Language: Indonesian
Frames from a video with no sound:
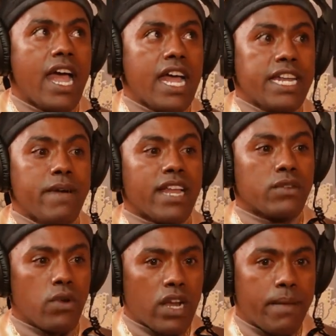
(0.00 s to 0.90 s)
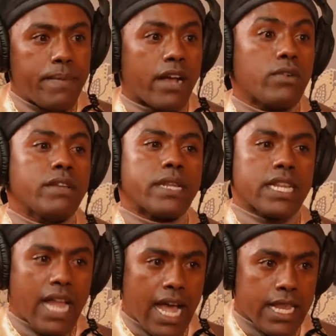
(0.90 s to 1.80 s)
dibantu oleh pihak
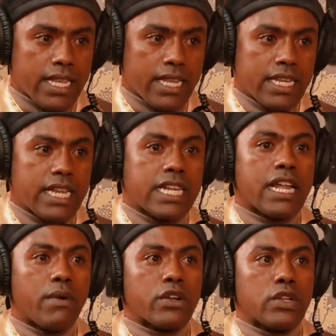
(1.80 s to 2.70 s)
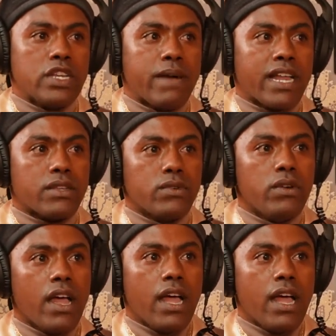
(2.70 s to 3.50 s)
universitas dan kita waktu itu dibantu